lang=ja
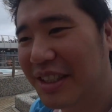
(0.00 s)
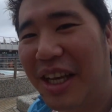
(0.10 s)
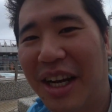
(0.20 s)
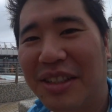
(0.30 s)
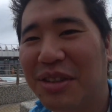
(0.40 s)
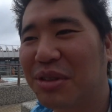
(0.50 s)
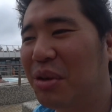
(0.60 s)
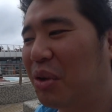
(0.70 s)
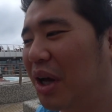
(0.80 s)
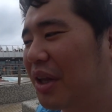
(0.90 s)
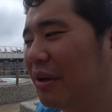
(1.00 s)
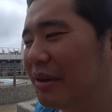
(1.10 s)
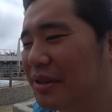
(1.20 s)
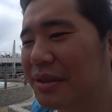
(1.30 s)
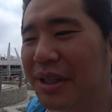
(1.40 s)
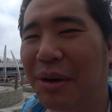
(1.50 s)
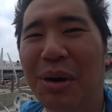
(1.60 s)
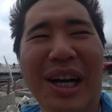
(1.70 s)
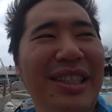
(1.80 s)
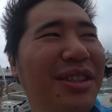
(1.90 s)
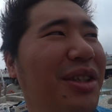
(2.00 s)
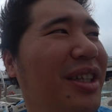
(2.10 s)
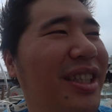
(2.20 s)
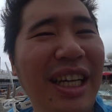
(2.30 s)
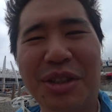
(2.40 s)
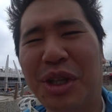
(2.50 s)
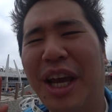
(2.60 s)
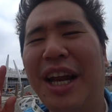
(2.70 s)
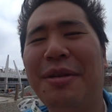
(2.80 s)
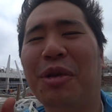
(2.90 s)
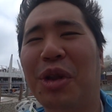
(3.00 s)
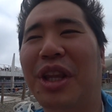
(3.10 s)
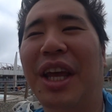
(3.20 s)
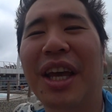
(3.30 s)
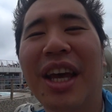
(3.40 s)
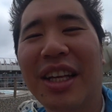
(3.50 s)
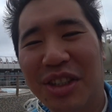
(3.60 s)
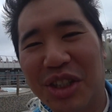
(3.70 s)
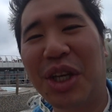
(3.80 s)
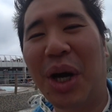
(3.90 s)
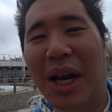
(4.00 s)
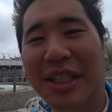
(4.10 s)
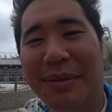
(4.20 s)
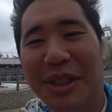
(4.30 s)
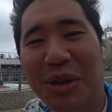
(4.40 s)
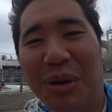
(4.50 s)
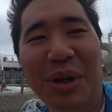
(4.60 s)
生活することができます。わあ、ちょっとじゃあちょっと部屋に戻って続きを話しましょう。